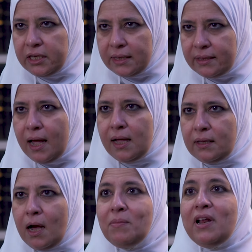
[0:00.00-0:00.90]
دي
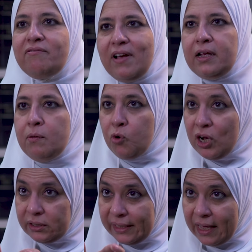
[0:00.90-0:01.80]
انتهت قبل الفجر
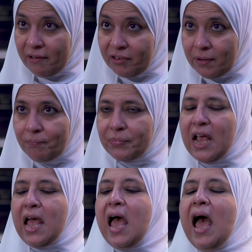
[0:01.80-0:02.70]
بوقت كافي
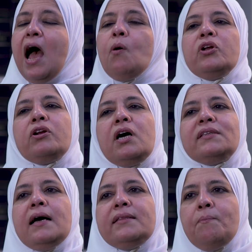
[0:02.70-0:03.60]
او
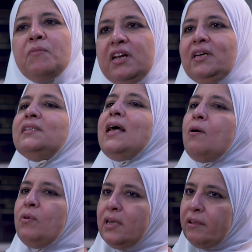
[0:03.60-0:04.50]
انقطع دم الحيض
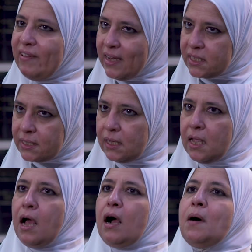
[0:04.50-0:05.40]
او النفاس
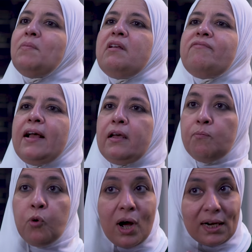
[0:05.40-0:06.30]
قبل الفجر
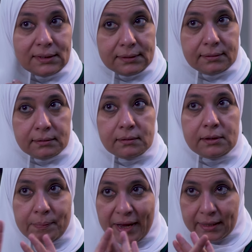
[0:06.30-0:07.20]
بوقت
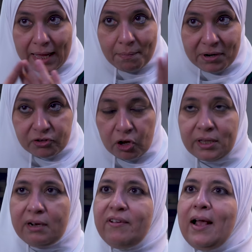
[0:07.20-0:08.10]
يبقى كده قبل
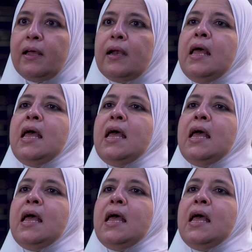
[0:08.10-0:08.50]
صلاه الفجر